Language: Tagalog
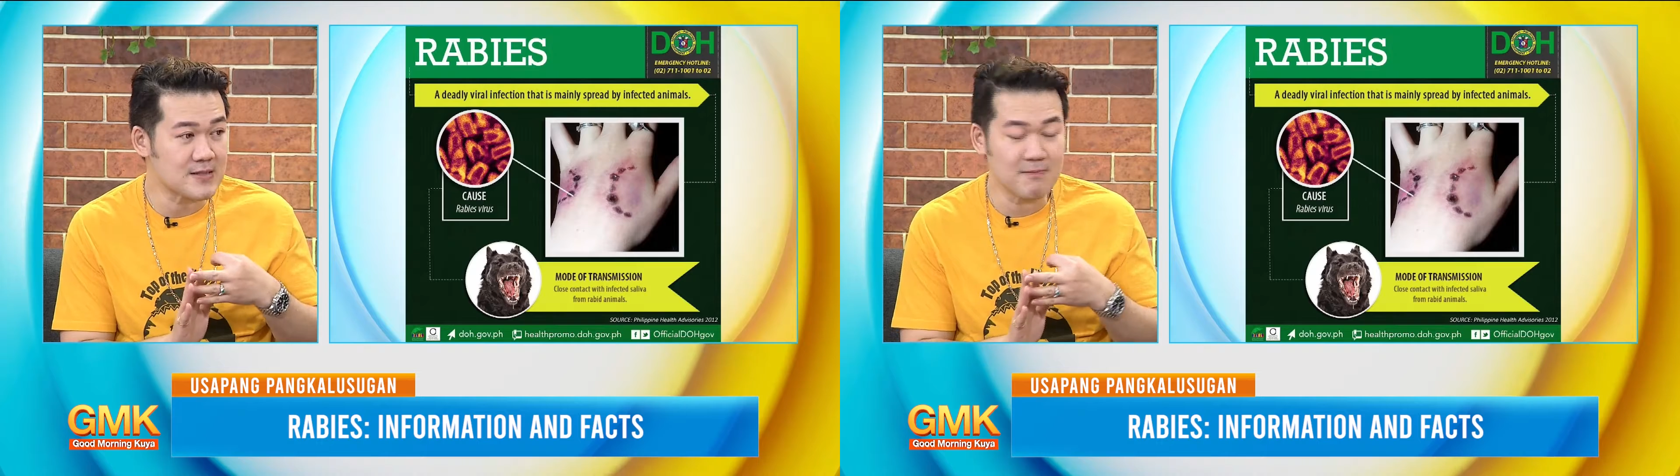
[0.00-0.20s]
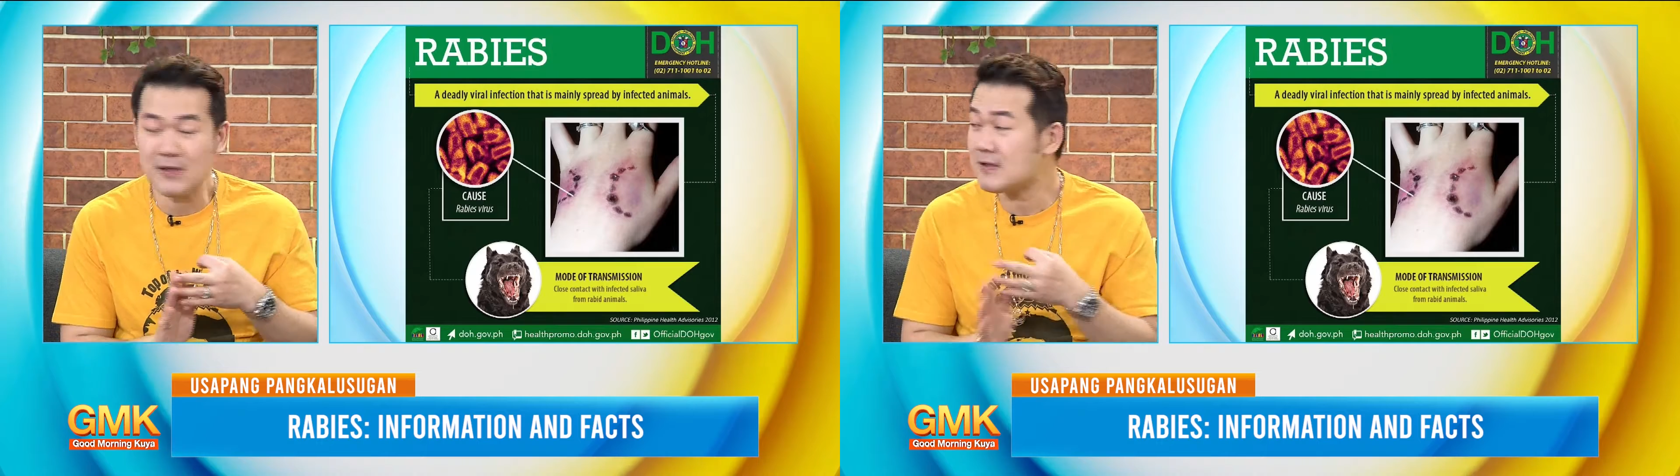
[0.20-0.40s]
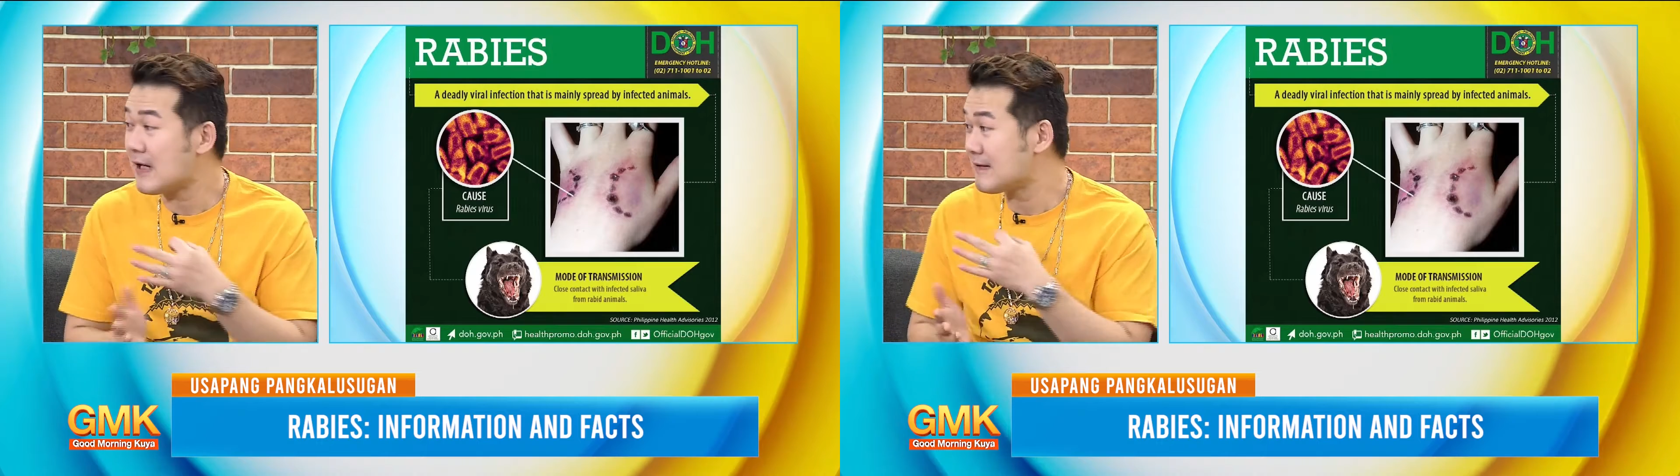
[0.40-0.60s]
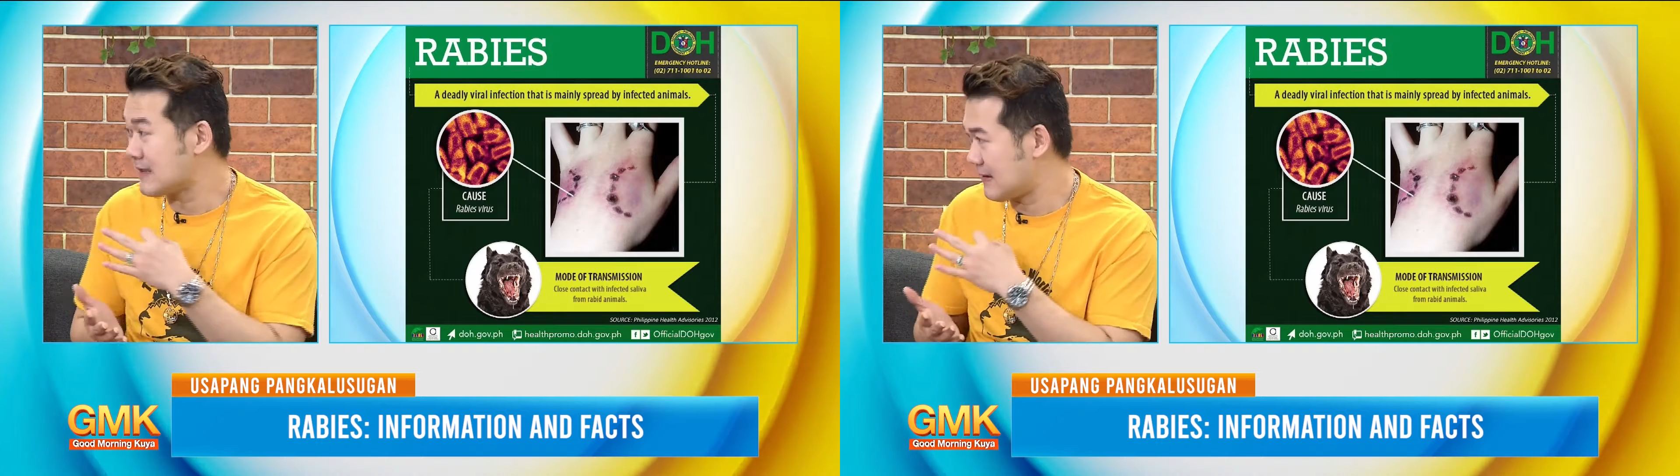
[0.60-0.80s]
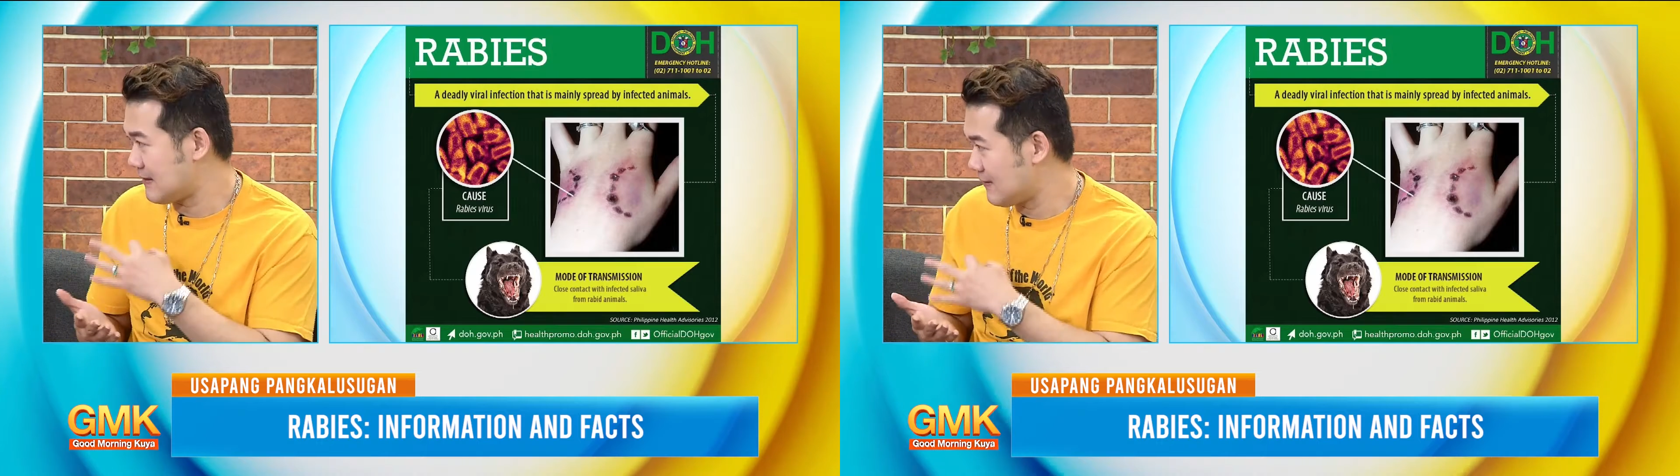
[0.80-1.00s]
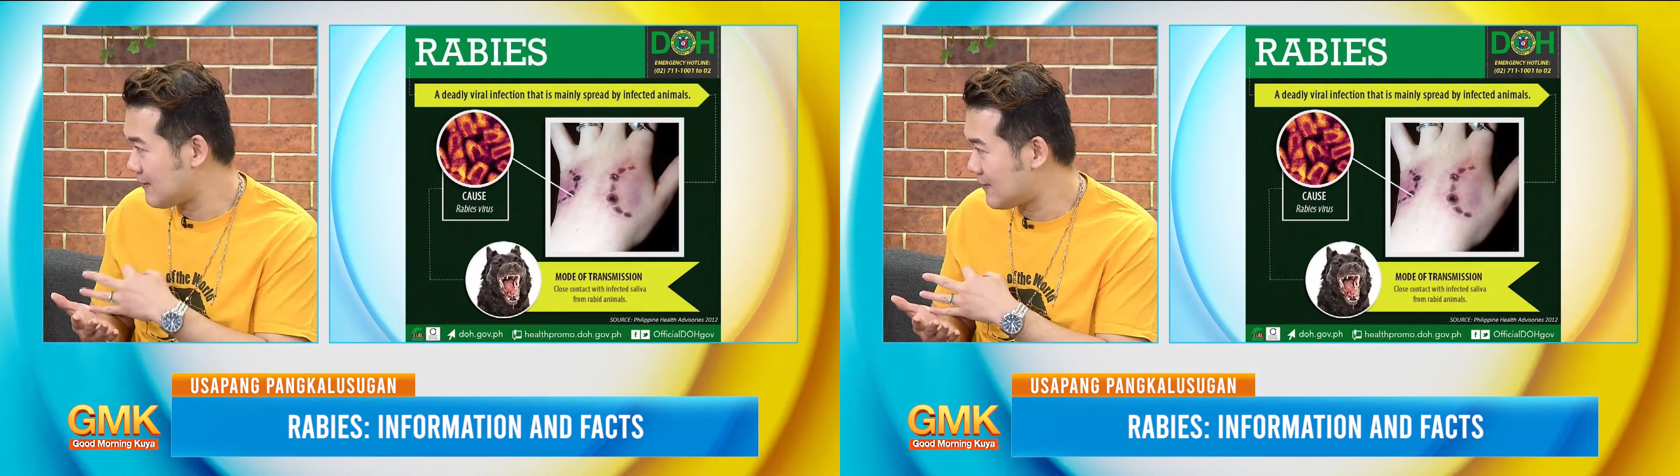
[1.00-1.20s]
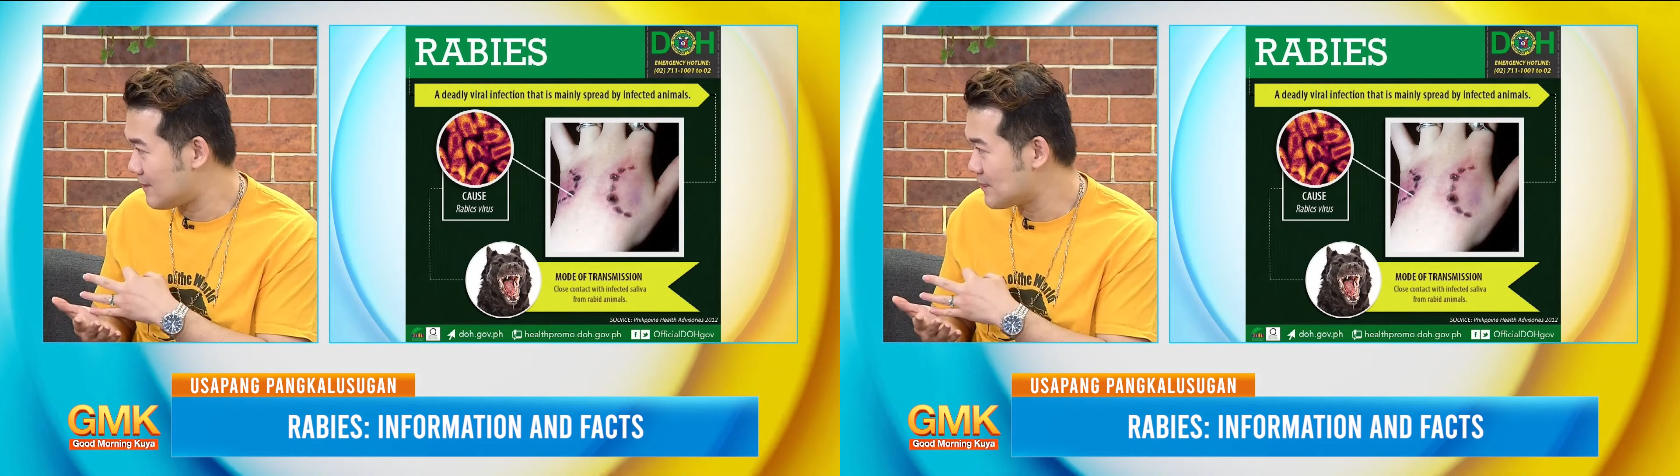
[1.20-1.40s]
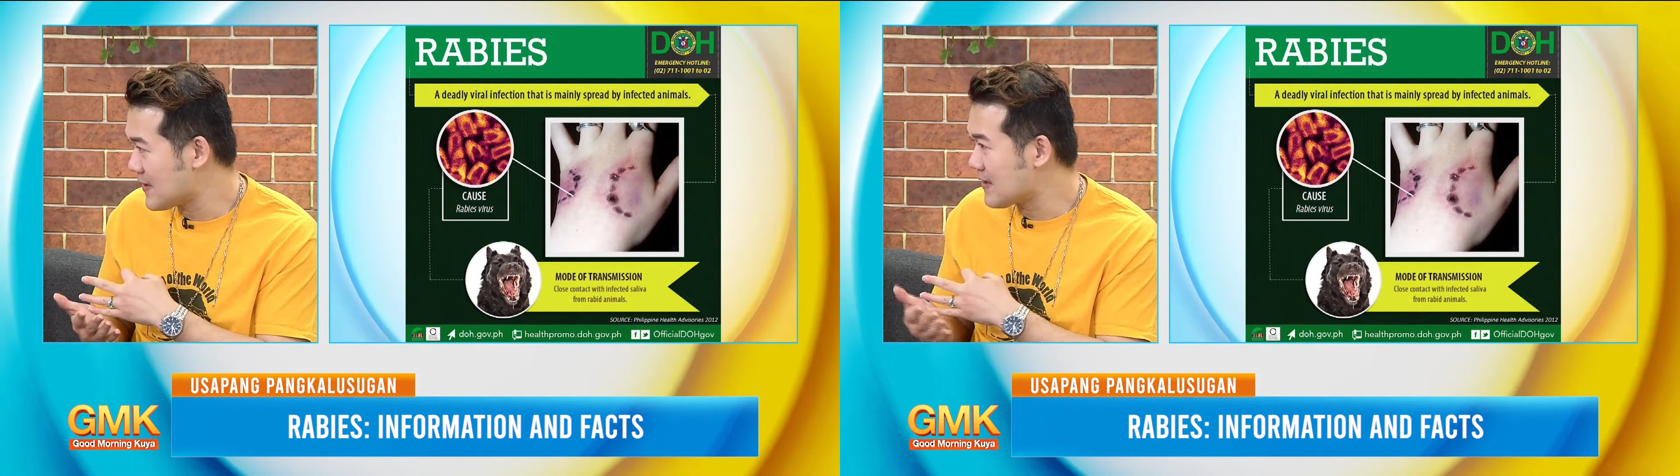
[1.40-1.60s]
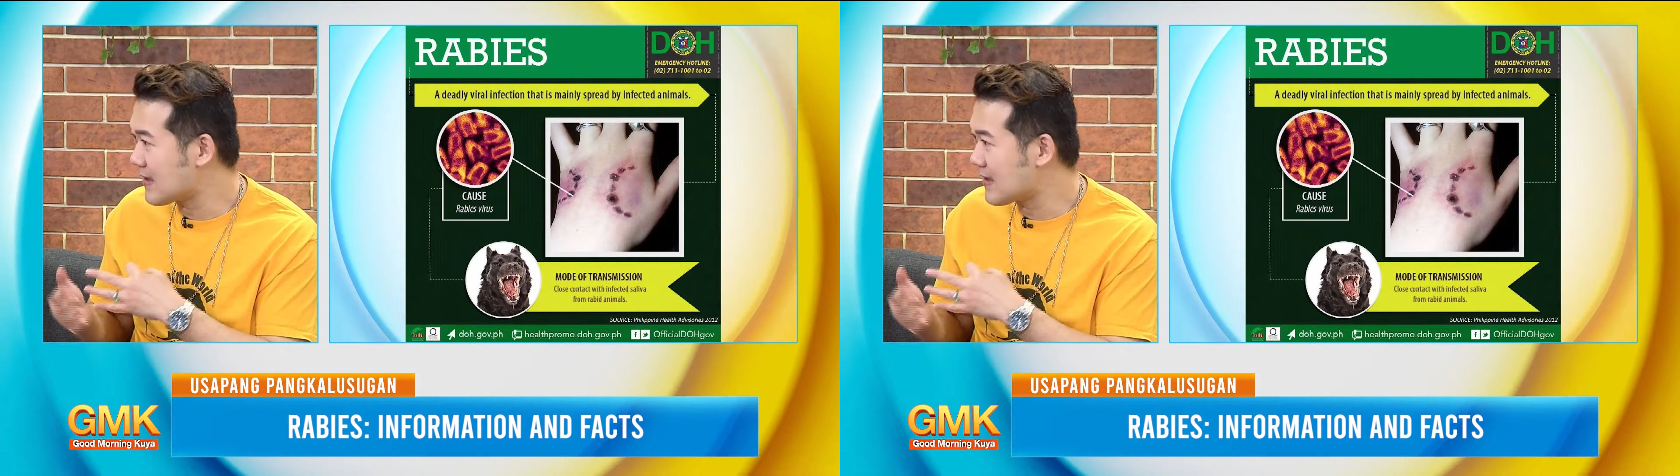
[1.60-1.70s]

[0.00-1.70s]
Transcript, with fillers: meron tayong tatlo. Okay.